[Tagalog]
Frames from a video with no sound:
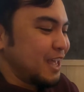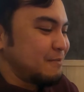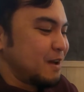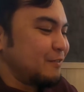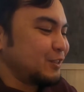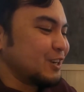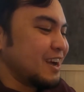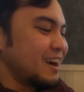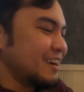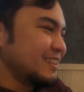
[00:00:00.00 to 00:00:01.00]
time after
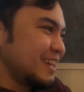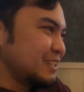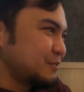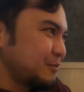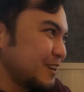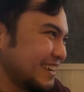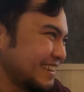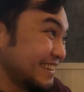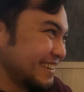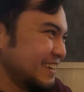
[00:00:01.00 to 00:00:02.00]
a hard day's work.
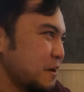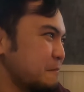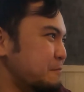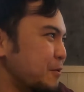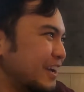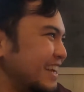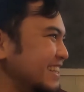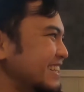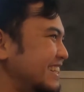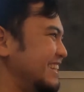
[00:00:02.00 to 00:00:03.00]
Mm. Booking
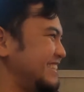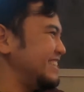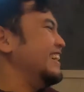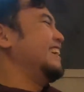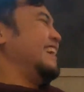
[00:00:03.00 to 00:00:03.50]
na days.